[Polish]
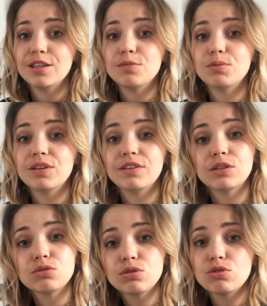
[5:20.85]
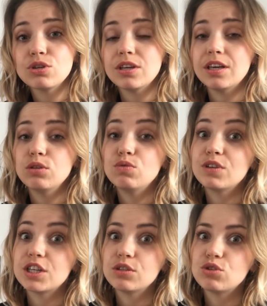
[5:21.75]
kiedy podawano soczki, kiedy
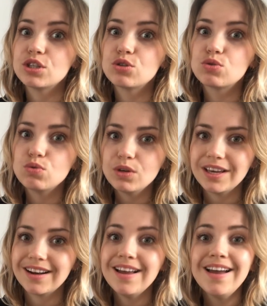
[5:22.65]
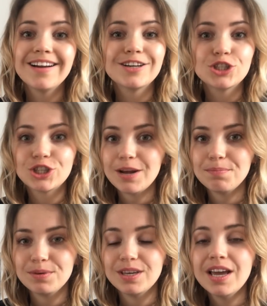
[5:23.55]
uważano, że cukier
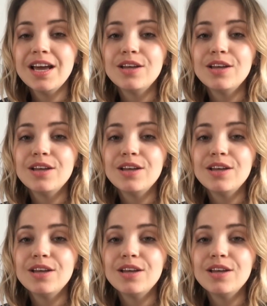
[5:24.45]
krzepi.